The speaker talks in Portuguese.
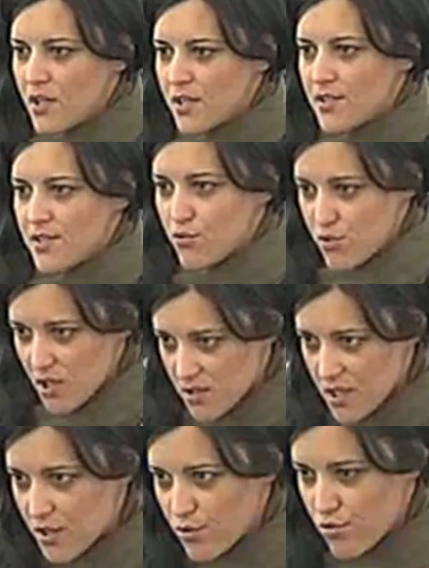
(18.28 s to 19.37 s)
que são
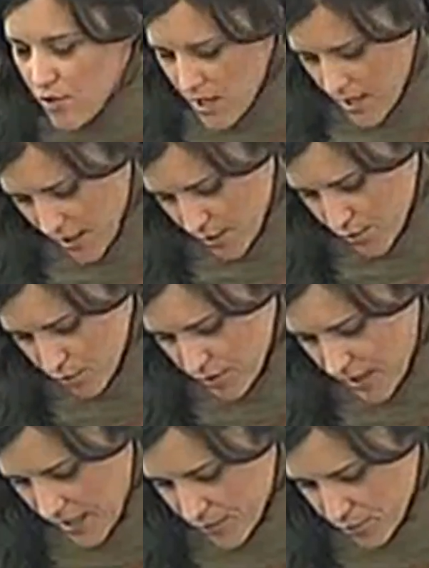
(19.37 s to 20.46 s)
sentidos em
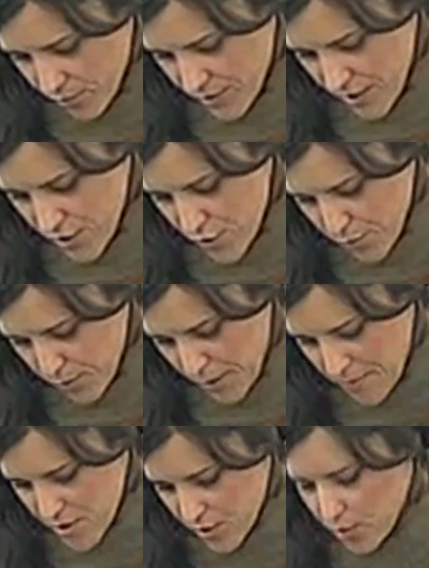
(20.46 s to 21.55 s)
resultado desses
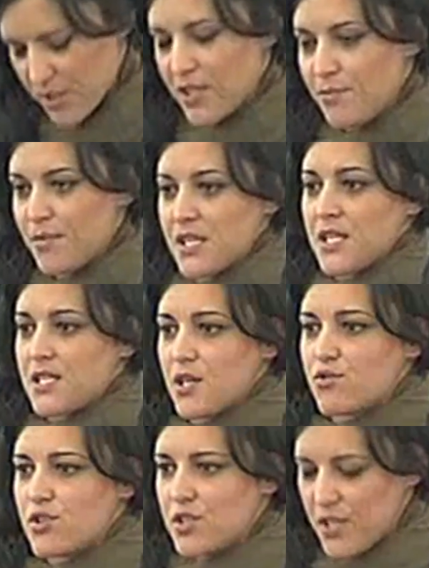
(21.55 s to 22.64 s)
problemas de contaminação
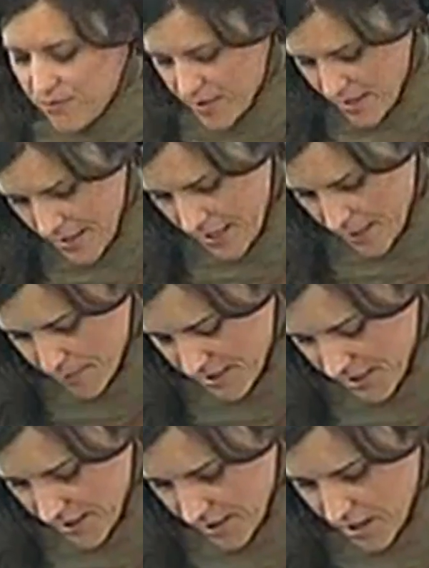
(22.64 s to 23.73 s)
excessiva em
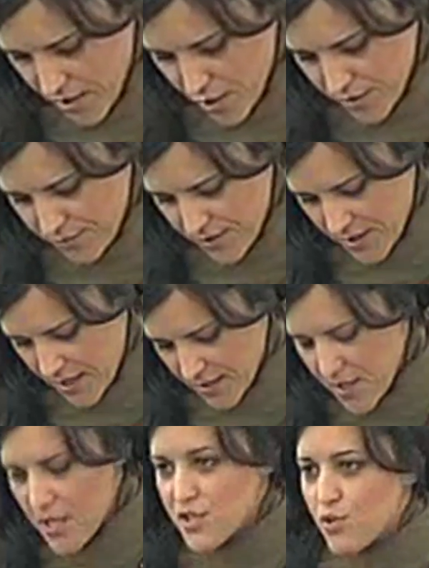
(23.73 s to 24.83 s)
matéria de radioatividade,
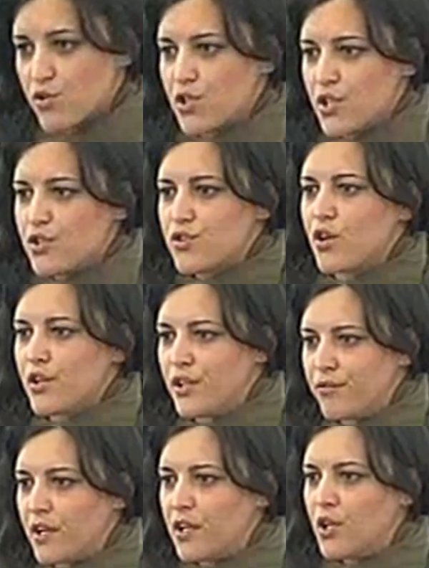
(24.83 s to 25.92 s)
são sentidos ao
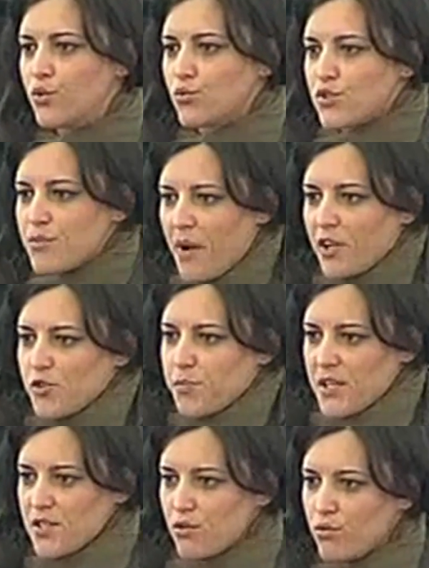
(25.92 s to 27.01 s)
nível dos impactos para
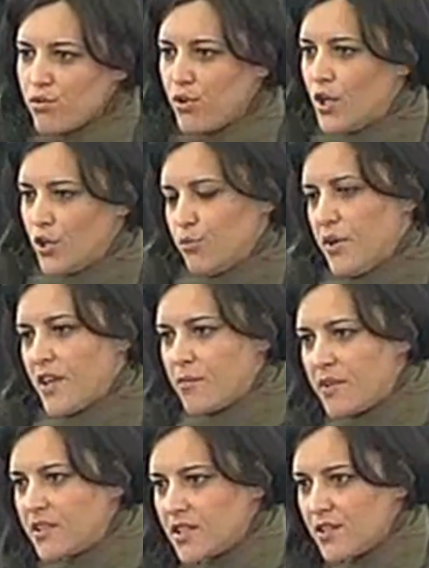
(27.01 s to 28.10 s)
a saúde,
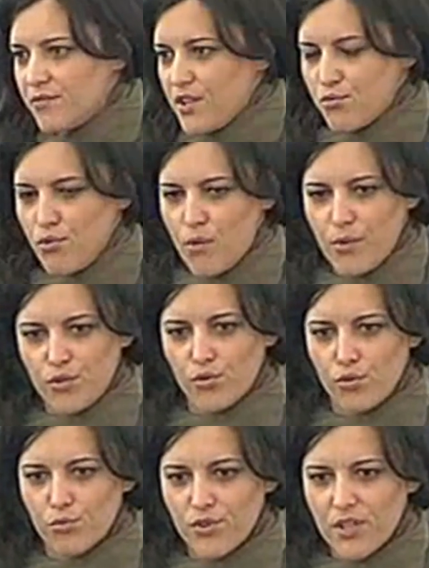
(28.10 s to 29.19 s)
nomeadamente através do aumento do
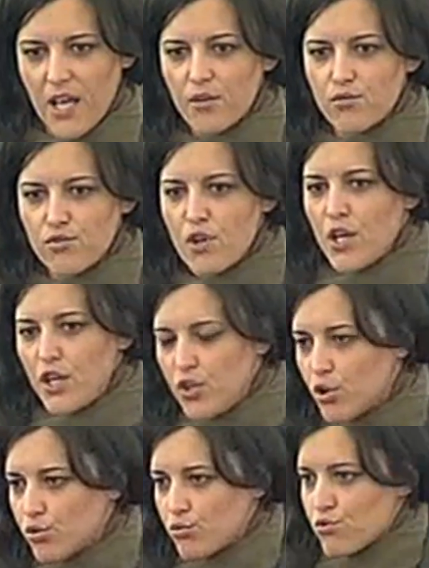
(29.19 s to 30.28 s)
número de cancros e
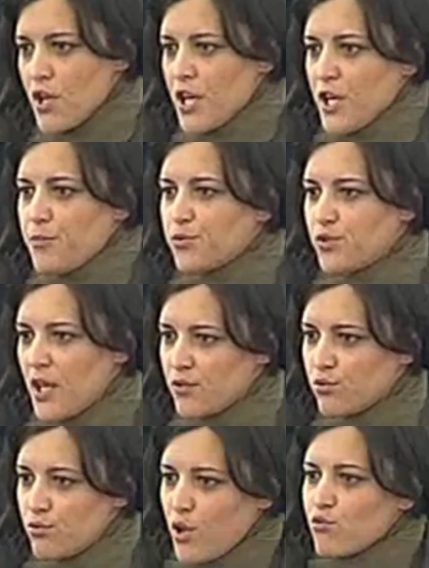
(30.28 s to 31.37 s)
outros. E,
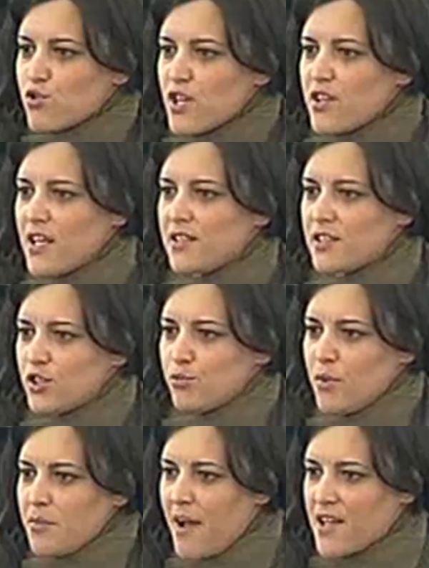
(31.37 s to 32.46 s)
portanto, não nos adianta ter
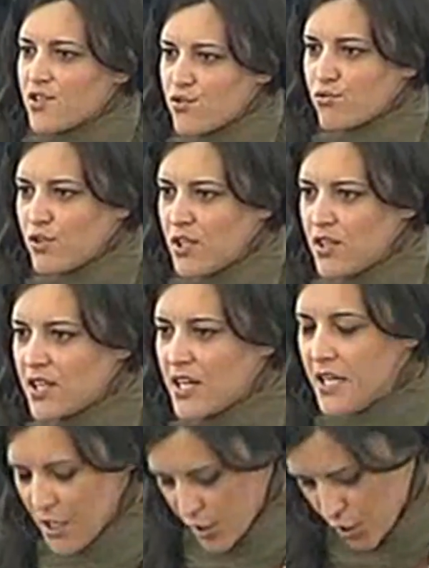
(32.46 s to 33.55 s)
uma base jurídica
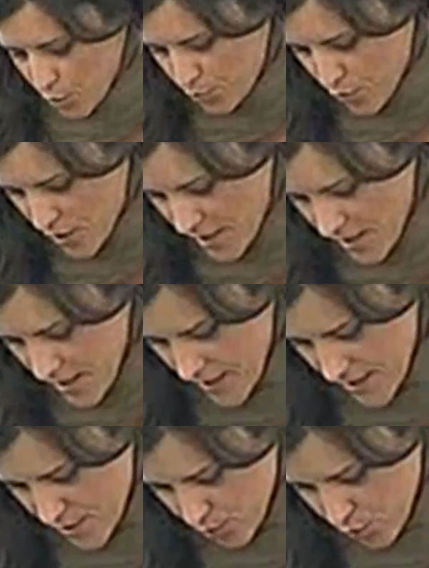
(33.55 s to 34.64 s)
que não ponha
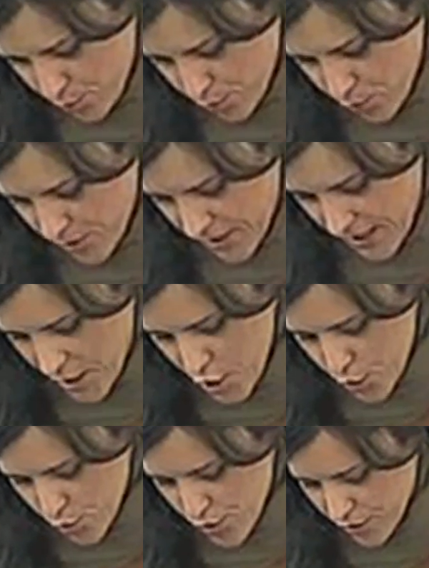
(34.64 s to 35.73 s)
a saúde pública
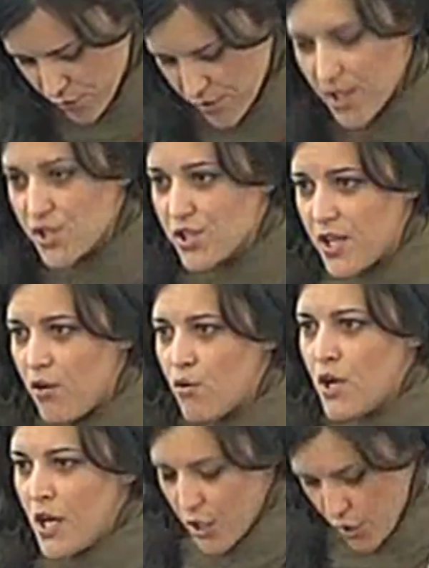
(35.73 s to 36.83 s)
no centro da questão.
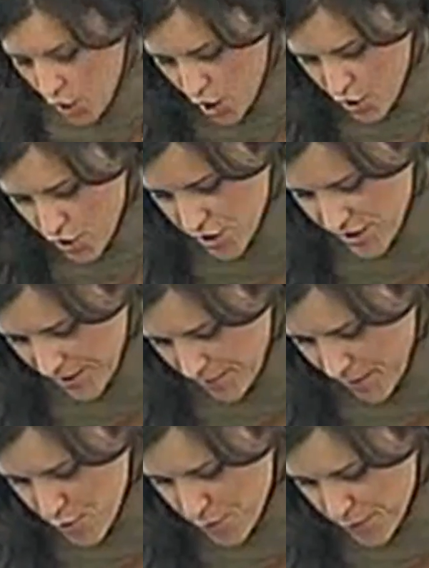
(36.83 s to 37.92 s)
Nós
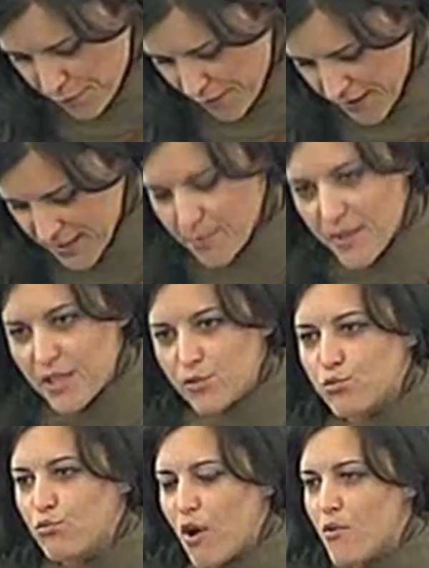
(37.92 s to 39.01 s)
sabemos perfeitamente
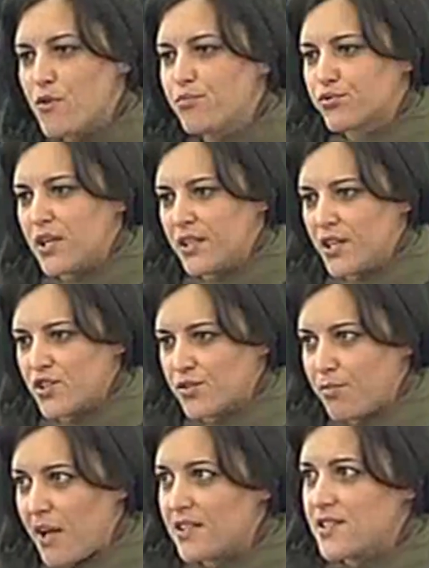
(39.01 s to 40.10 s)
o quão importante é este
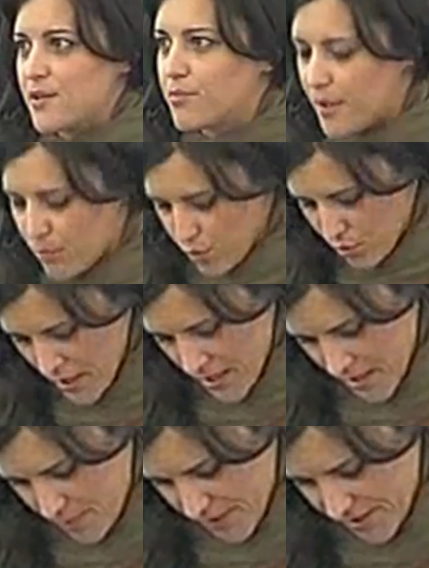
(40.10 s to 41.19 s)
debate, sabemos
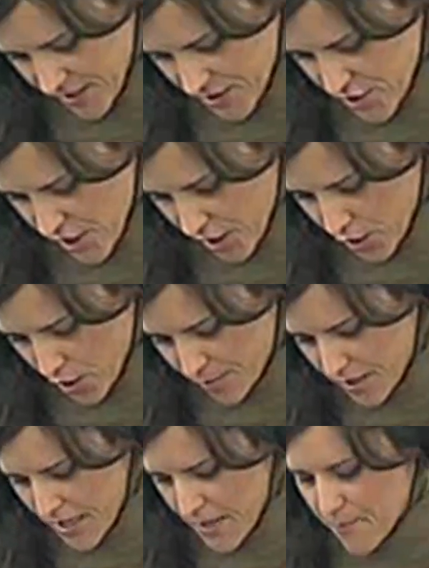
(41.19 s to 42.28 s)
a partir de Chernobyl,
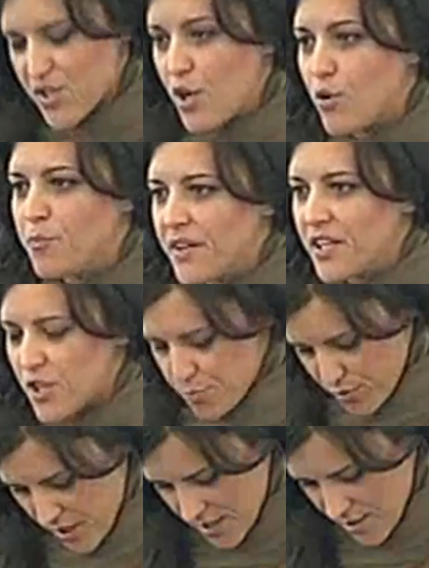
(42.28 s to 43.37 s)
mas não apenas por
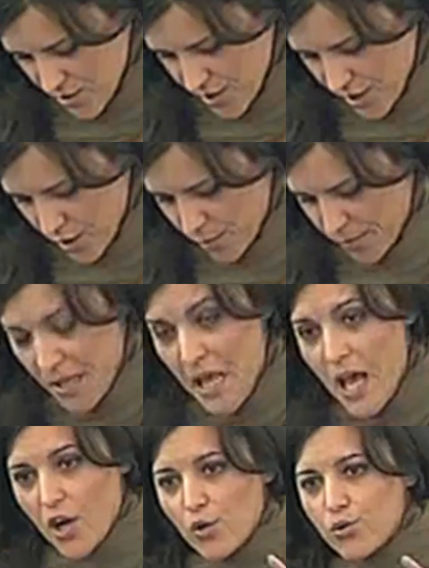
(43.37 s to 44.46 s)
causa de Chernobyl.
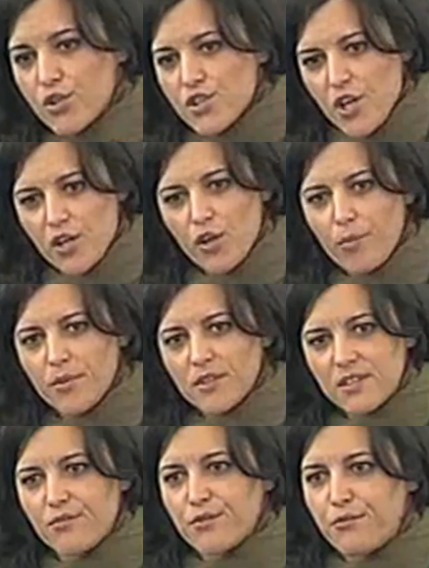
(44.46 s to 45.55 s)
Agora, o que Chernobyl
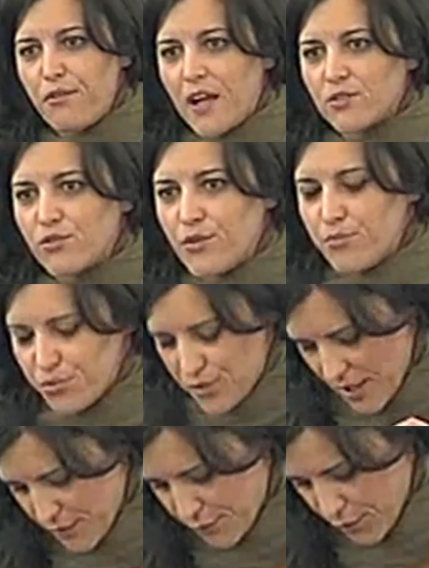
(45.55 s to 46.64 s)
teve de facto de
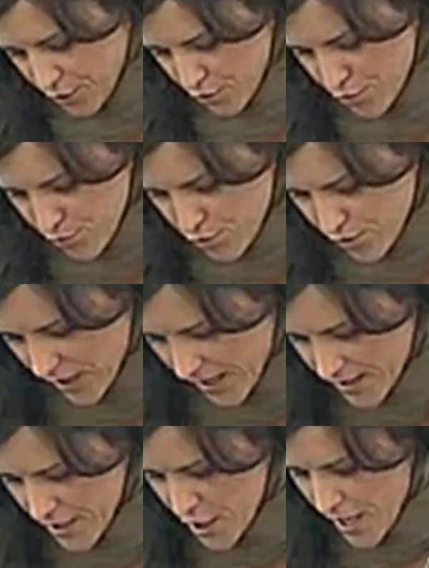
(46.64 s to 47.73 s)
importante foi de nos
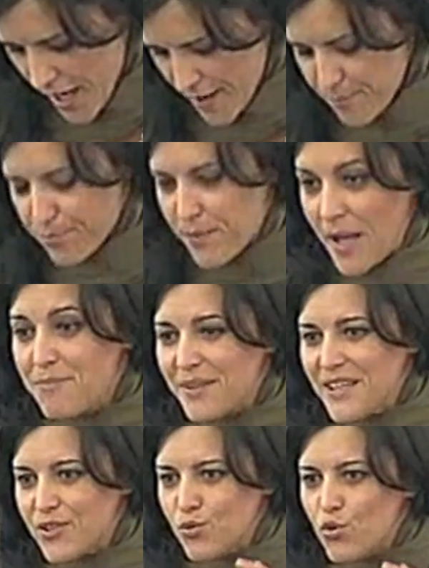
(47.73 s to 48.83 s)
mostrar a
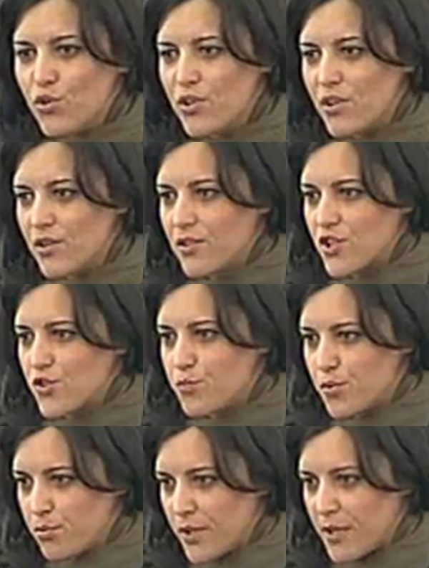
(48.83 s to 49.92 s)
amplitude deste
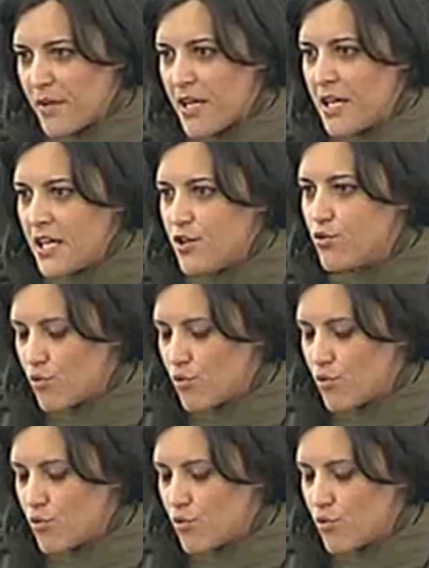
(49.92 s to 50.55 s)
problema e o